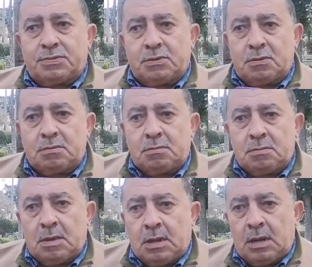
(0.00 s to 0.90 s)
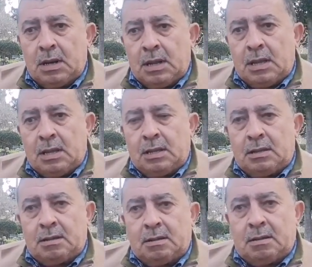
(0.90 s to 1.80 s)
نفسه
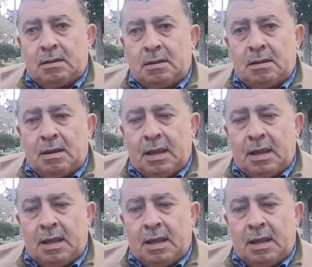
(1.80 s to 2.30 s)
آه،